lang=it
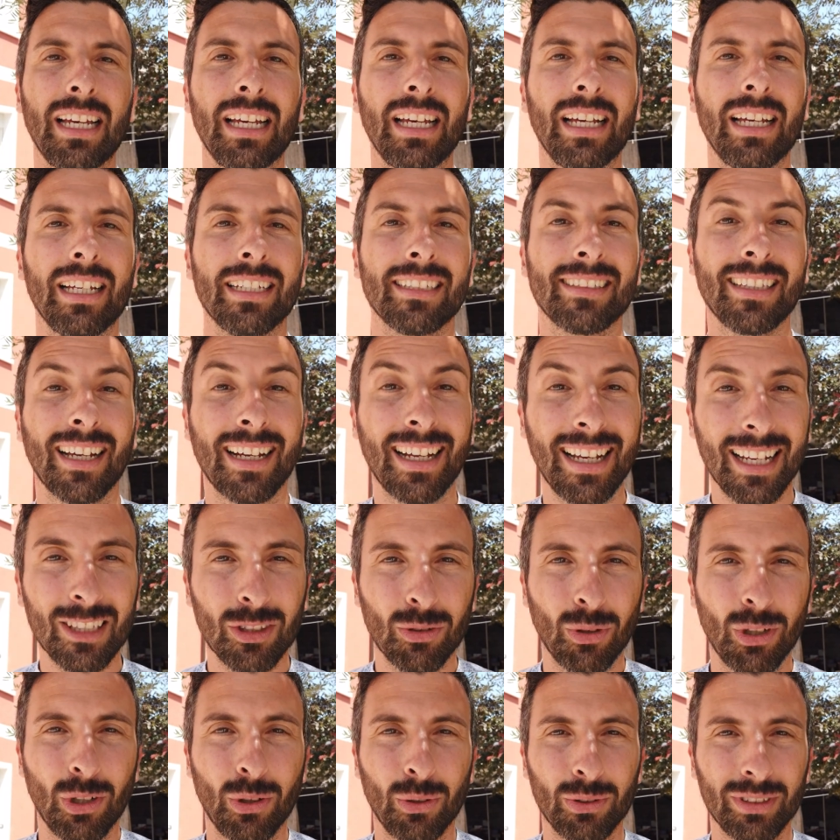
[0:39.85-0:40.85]
eh,
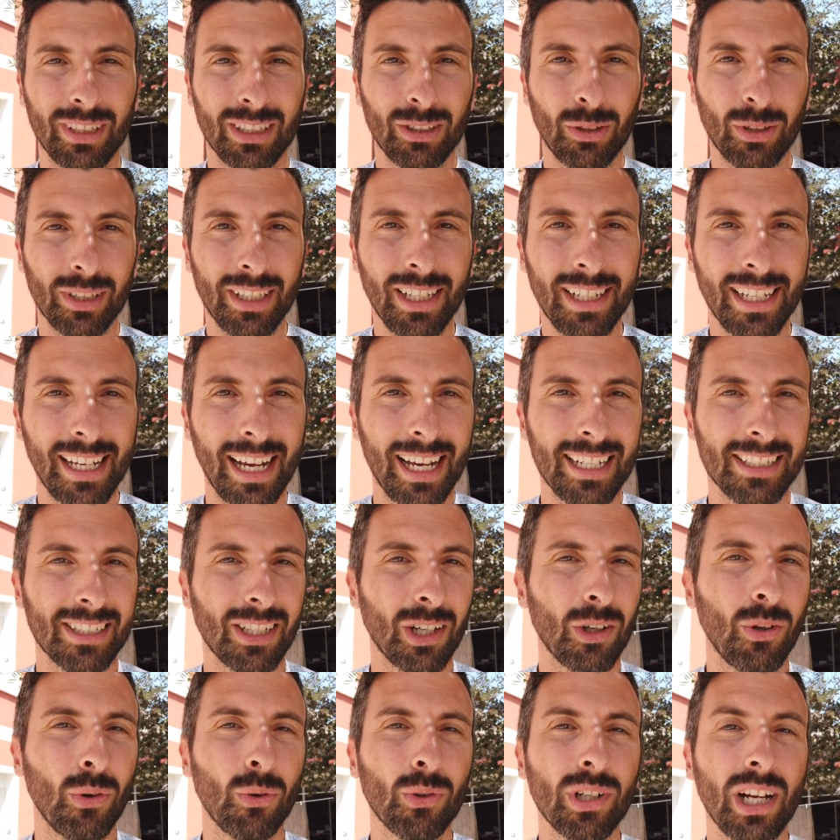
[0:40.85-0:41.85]
staccato il contatore del
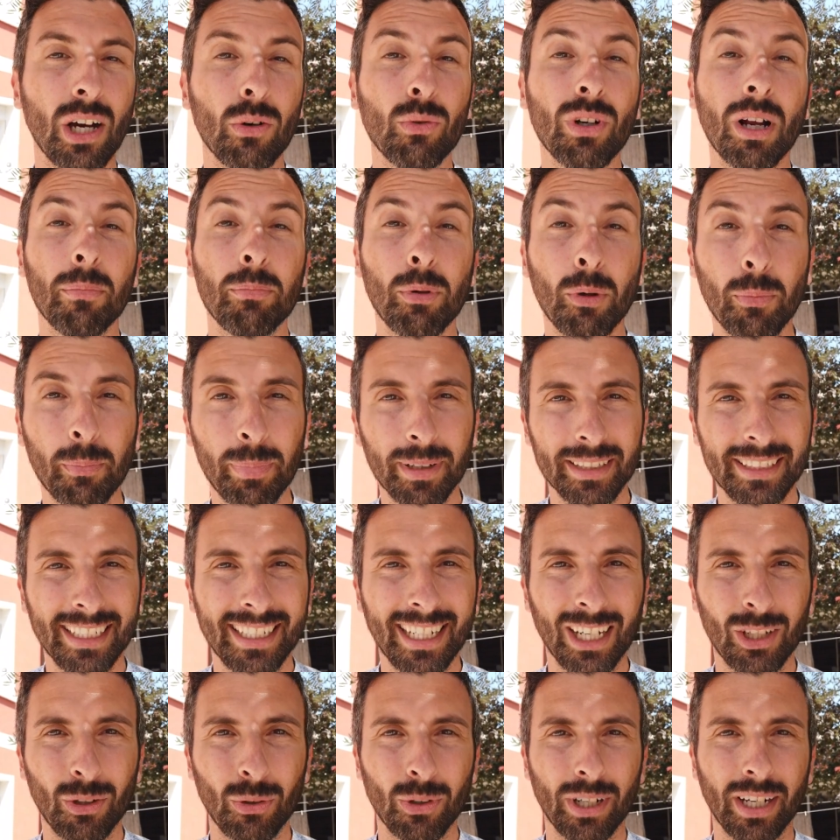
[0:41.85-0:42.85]
gas con una, pompa
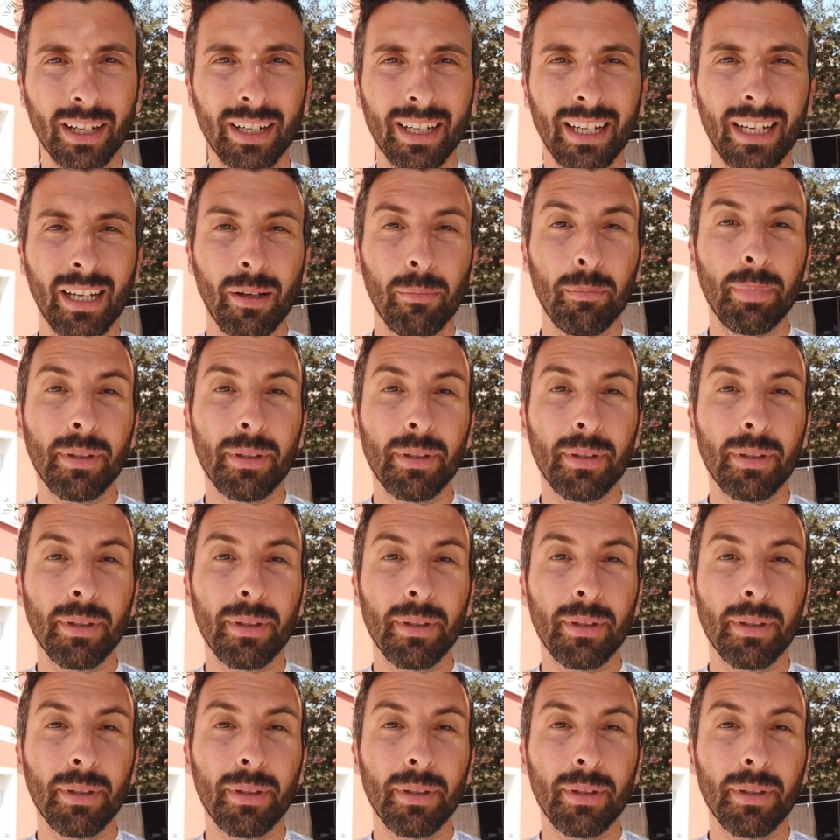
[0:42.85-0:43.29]
di calore